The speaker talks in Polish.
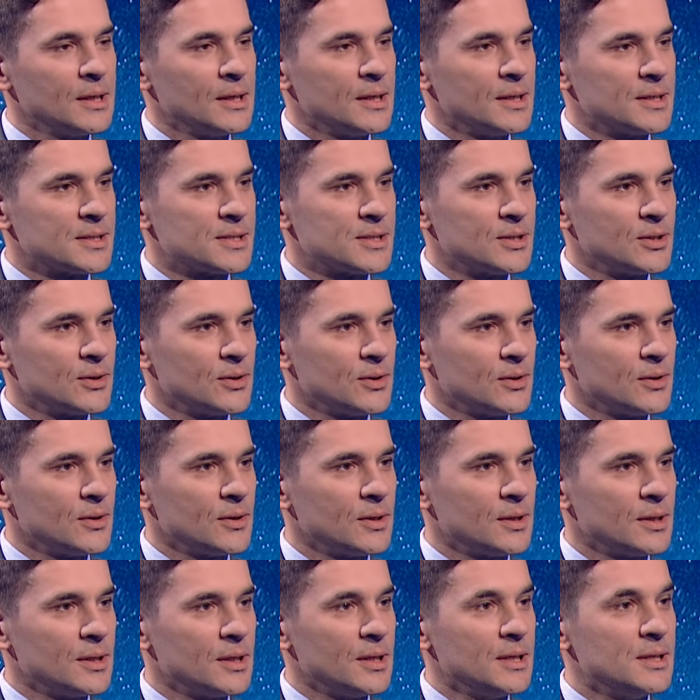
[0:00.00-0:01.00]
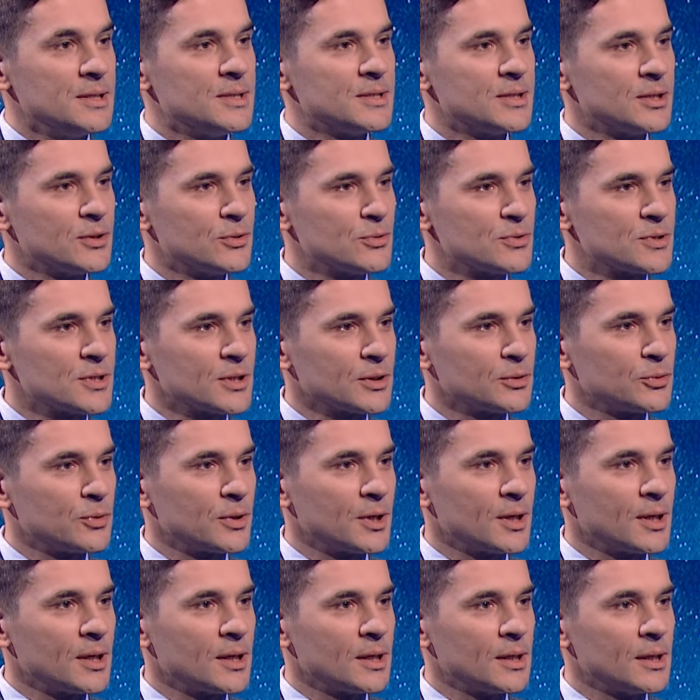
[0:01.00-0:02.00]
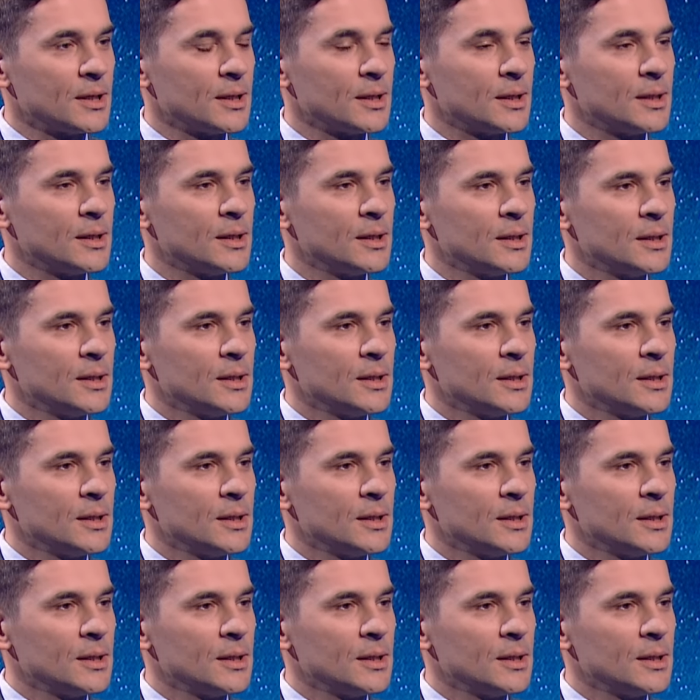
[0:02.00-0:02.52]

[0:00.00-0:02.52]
Jest to e, instytucja, która e,